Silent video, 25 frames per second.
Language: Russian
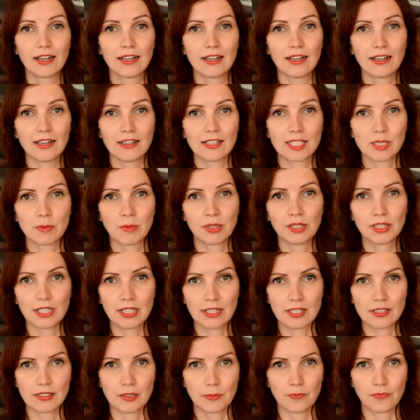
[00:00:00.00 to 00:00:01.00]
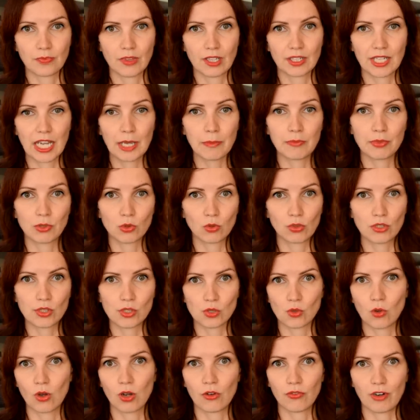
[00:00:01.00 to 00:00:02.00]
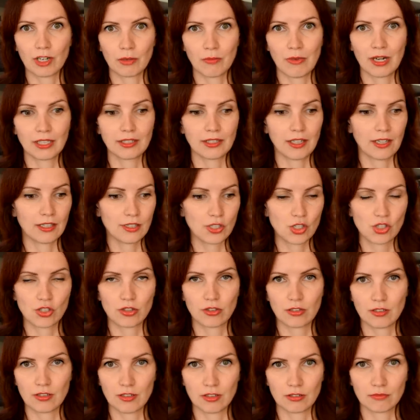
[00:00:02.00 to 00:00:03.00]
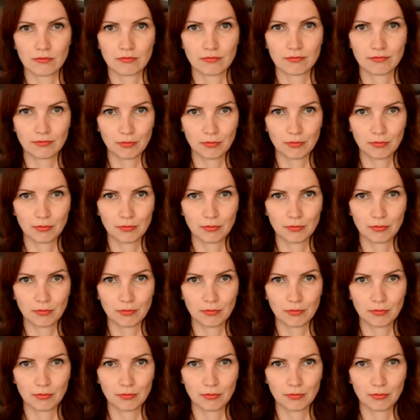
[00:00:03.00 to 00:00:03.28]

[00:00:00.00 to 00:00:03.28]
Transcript: А, смотрите, я беру листок формата А4.